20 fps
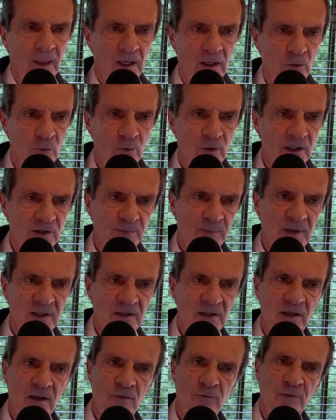en una
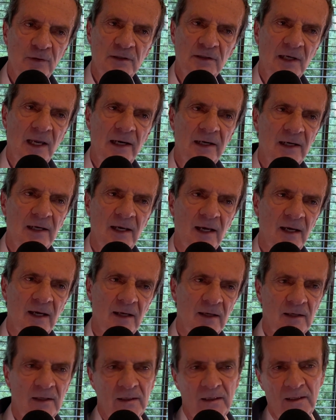especie de
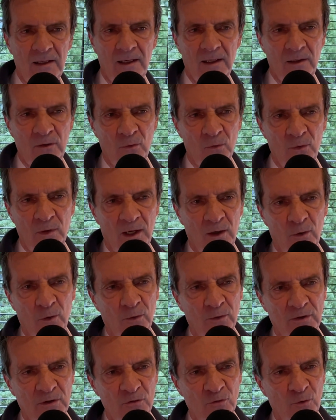fiscalía y en una
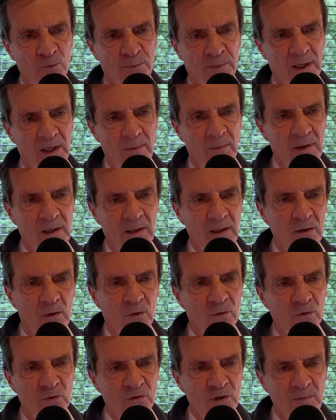Corte Suprema de
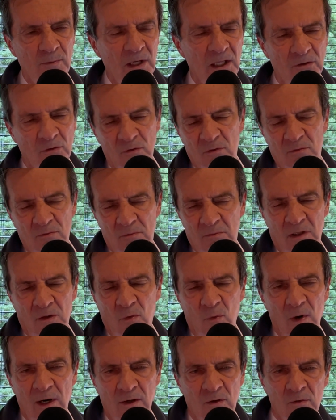Conocimiento.
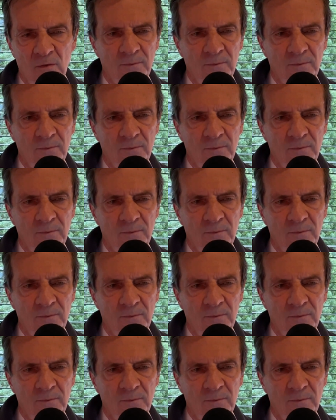Pero bueno,